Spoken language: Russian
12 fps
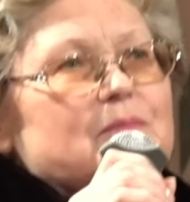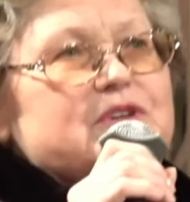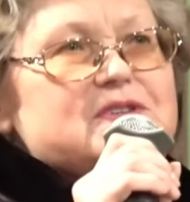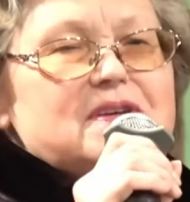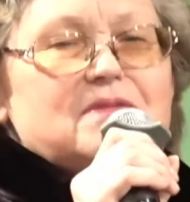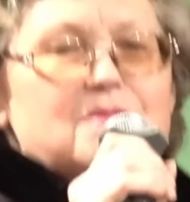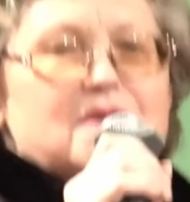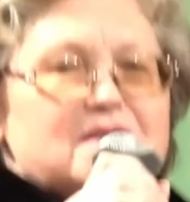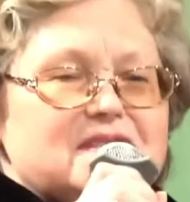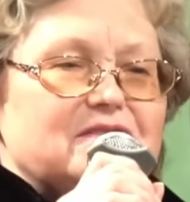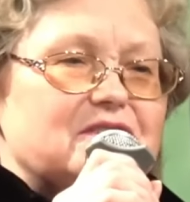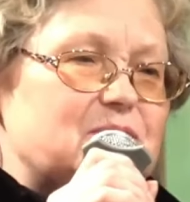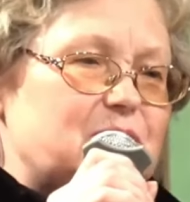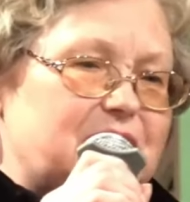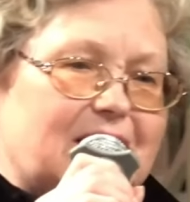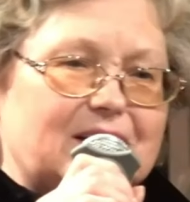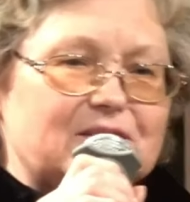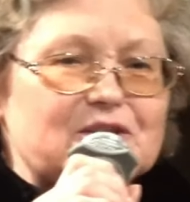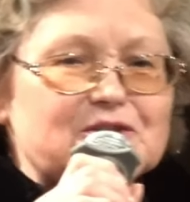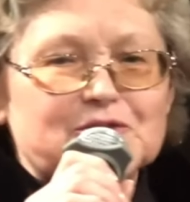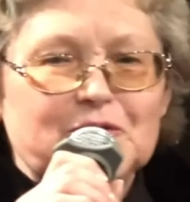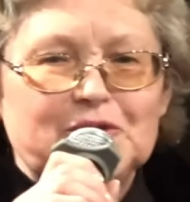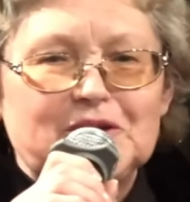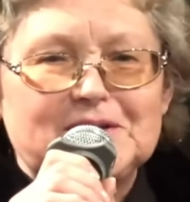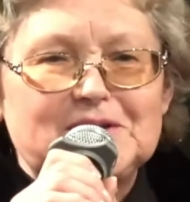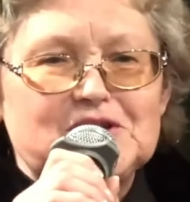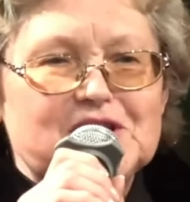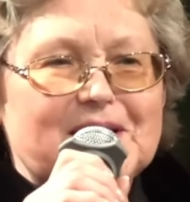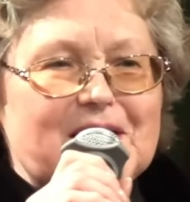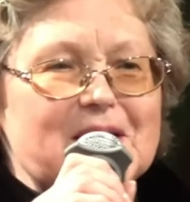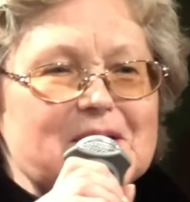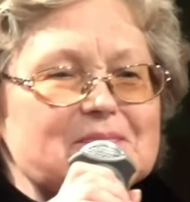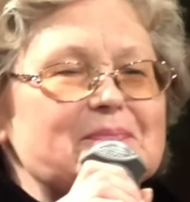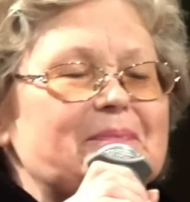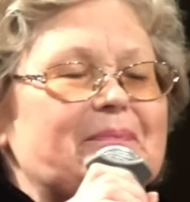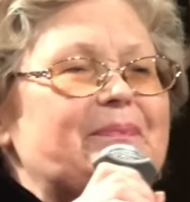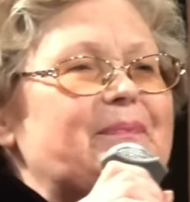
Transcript: Мы с ним вместе воспитали достойных дочерей.